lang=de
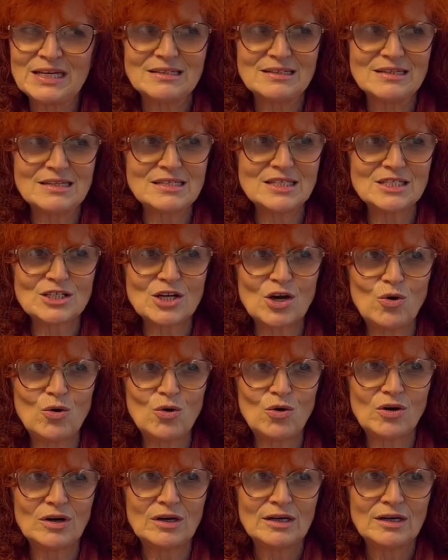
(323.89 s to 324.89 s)
die sich
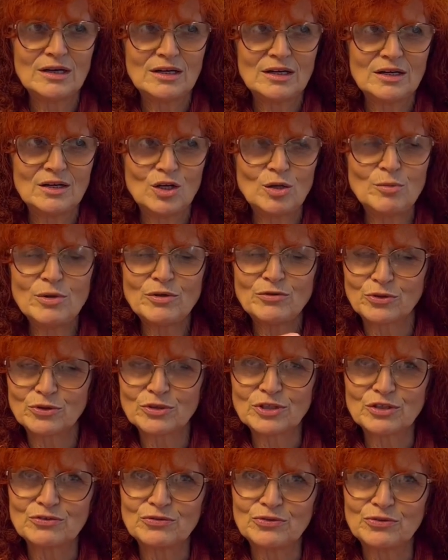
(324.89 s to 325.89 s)
auch
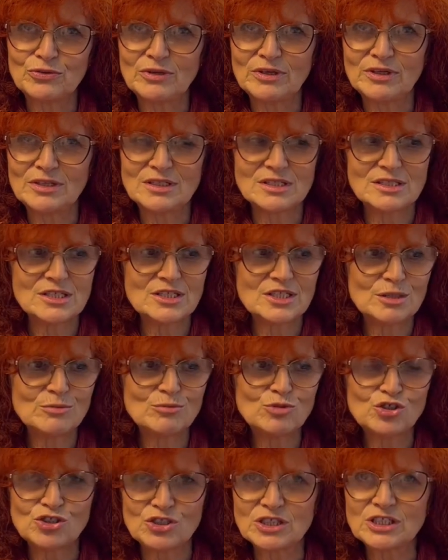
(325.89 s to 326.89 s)
überfordert fühlen, die sich im
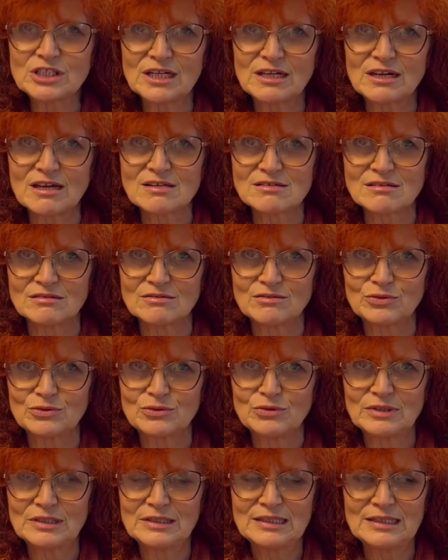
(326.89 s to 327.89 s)
Stich gelassen
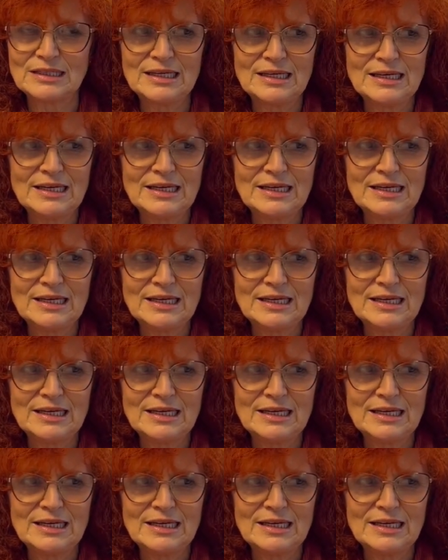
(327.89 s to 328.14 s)
fühlen.